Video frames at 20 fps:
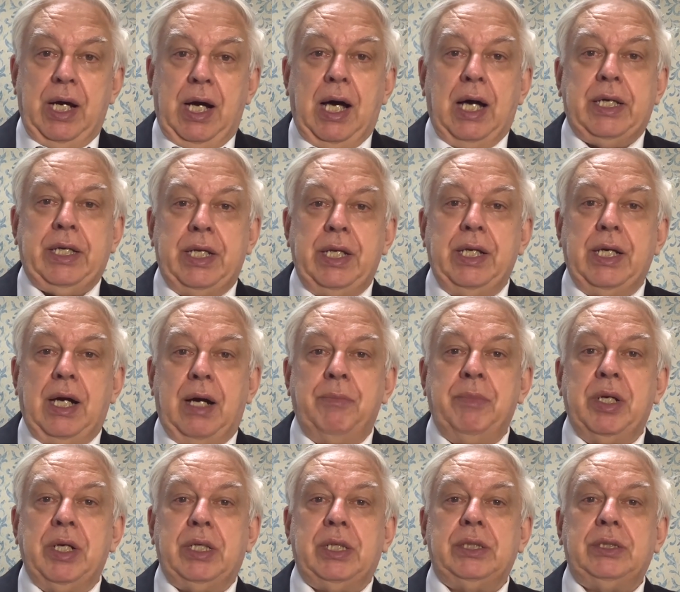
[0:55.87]
はっきり
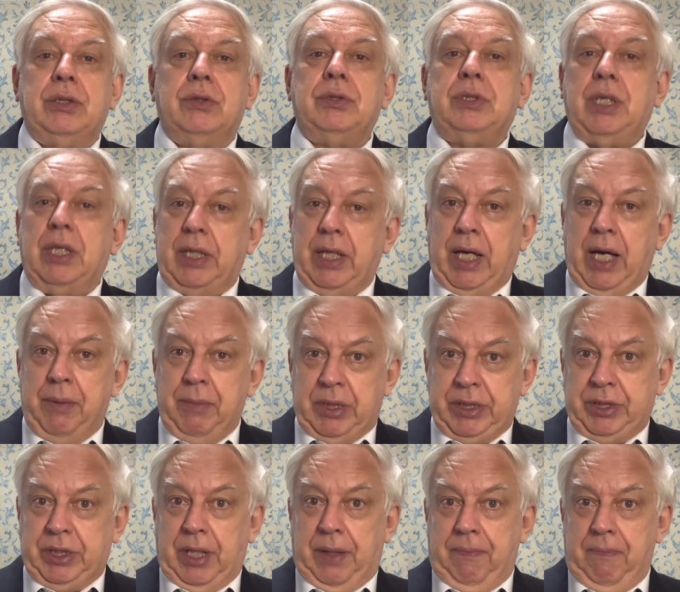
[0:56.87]
アメリカと戦いま
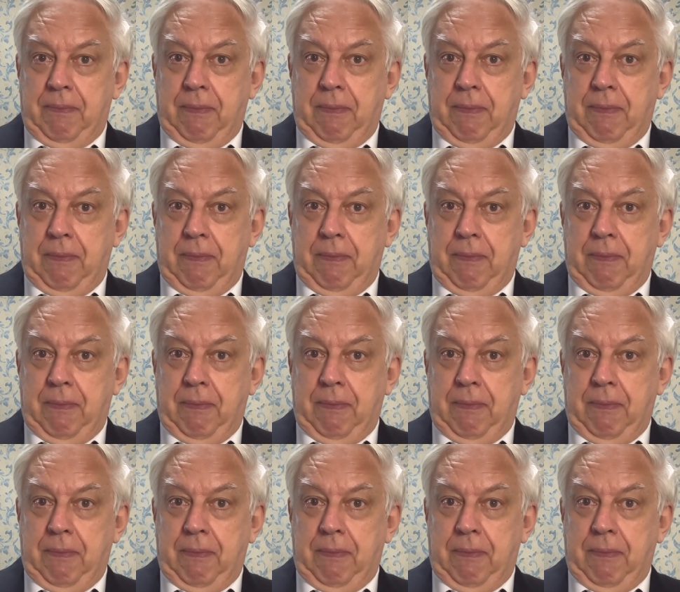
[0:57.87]
した